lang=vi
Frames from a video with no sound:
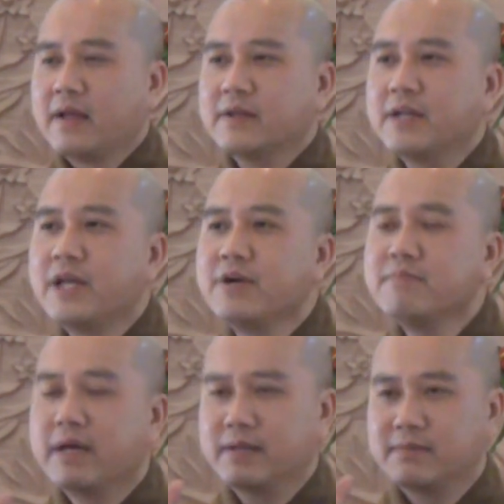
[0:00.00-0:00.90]
nếu
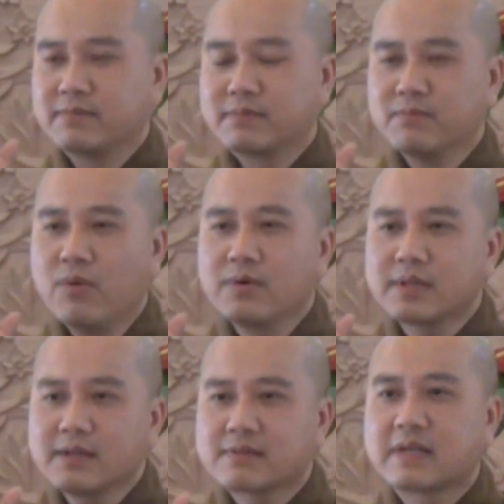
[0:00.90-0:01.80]
mình muốn
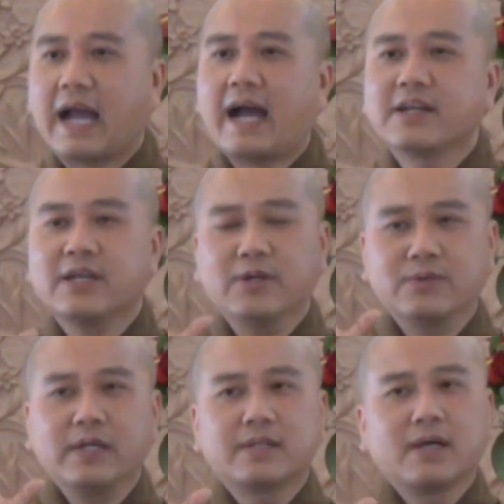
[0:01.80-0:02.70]
tất cả đều
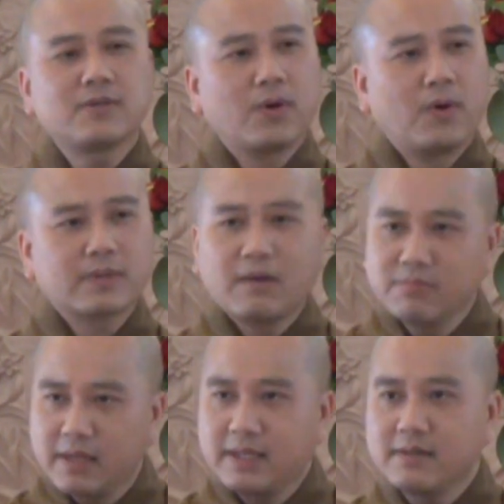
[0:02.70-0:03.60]
đi tới chỗ thống
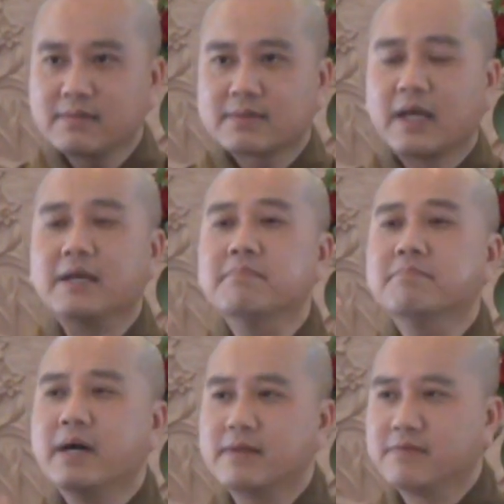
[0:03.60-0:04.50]
lý thì
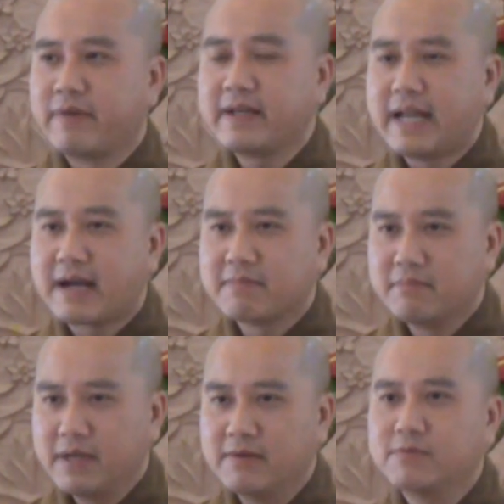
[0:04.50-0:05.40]
mình phải đặt
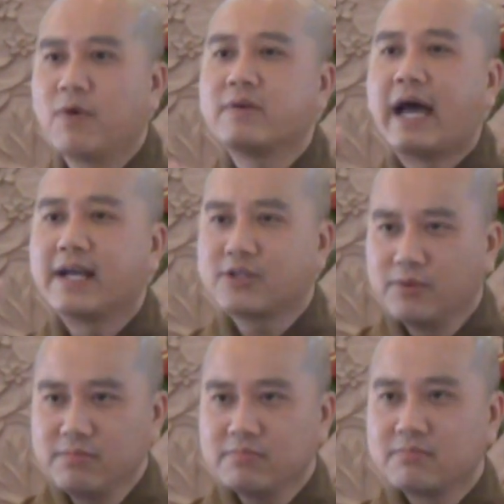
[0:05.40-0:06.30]
mình vô đại
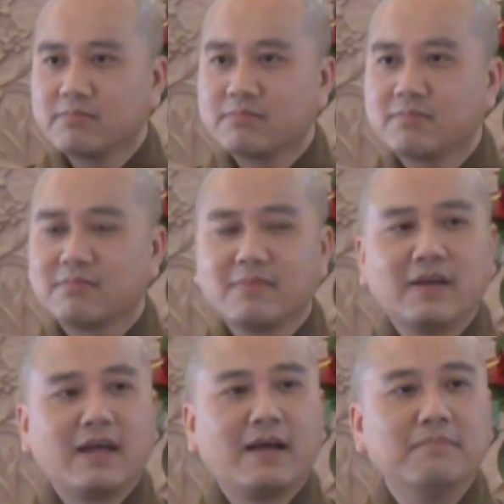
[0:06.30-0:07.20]
chúng
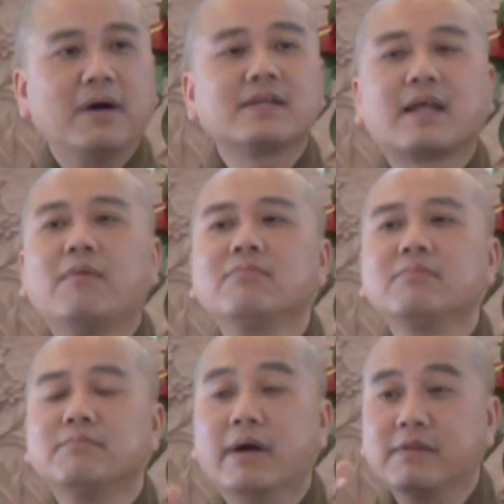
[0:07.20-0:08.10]
mới thống
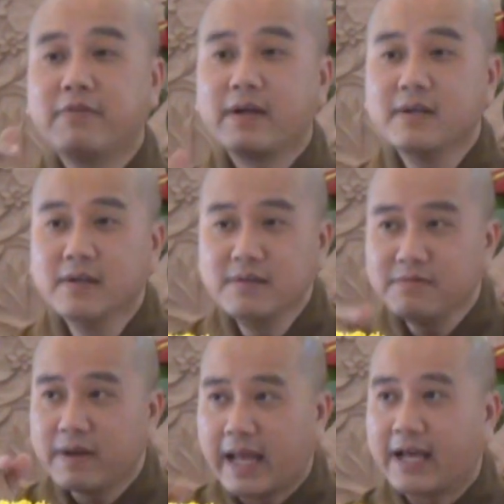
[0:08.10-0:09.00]
mình phải hướng
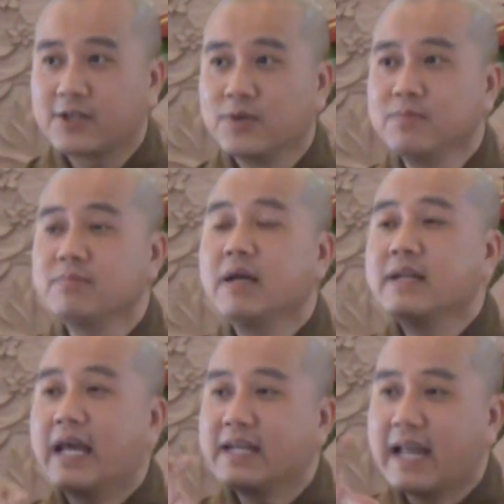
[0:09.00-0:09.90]
về đại chúng
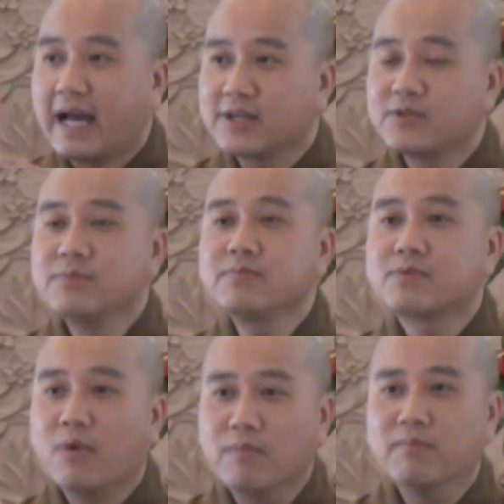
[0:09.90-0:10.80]
để đại chúng
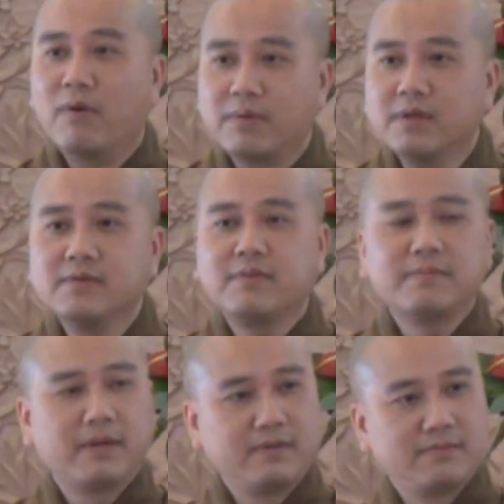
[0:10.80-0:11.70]
cùng một hướng với mình